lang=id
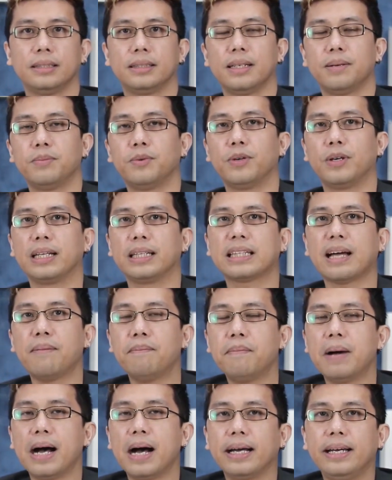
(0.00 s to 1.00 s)
saya mulai
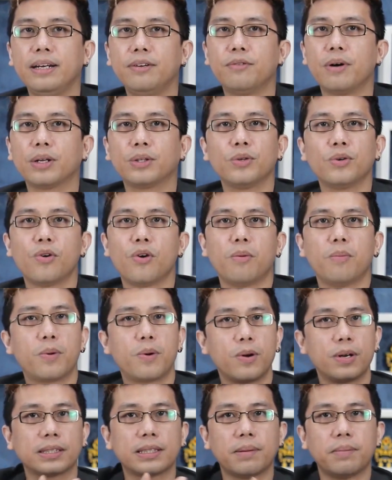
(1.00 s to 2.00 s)
tambahin waktu
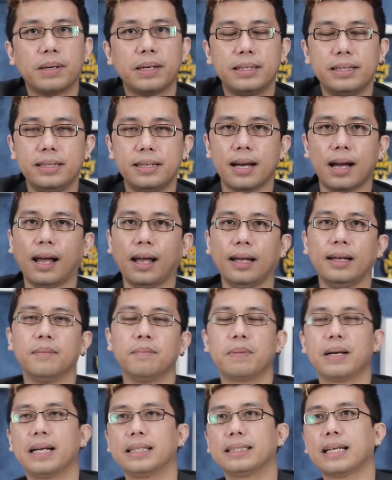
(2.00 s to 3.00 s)
ngobrol sama dia
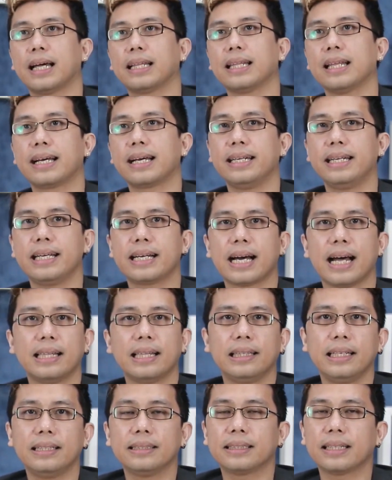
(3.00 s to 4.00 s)
pada saat lagi di
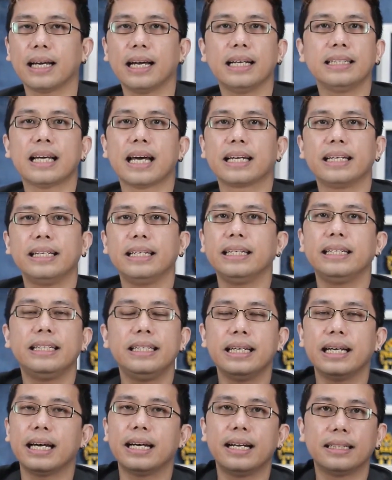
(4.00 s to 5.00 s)
kantin saya nyariin
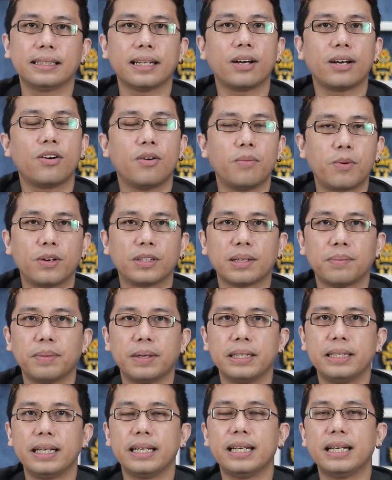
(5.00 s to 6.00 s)
dia dan saya ngobrol
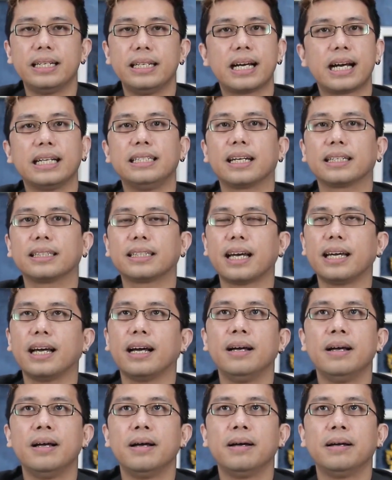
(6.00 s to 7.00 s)
sama dia dan dia ngajak
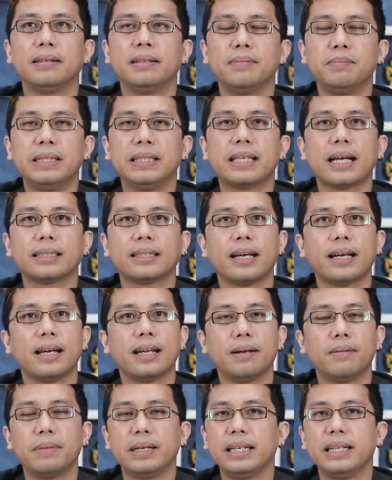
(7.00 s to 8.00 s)
saya minta
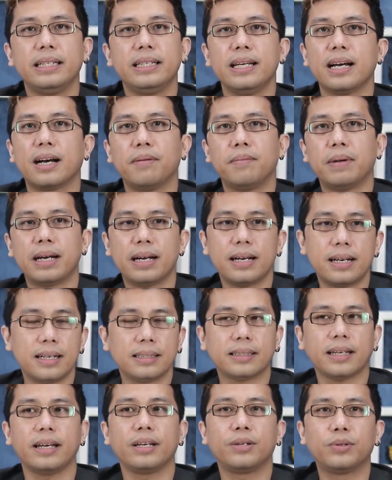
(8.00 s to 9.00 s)
saya nemenin dia kemana
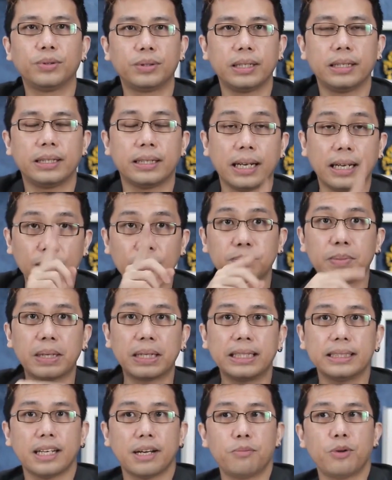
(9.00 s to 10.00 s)
dan saya ikutin nah itu
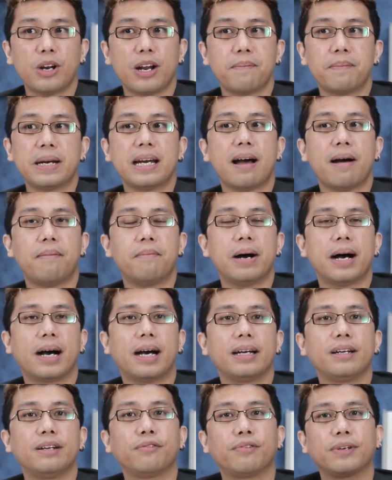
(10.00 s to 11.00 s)
berarti saya mulai
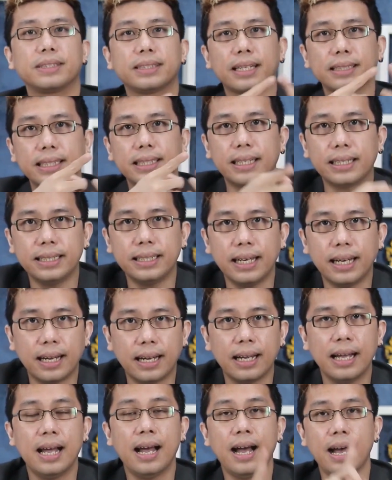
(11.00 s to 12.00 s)
menambahkan investasi ke dia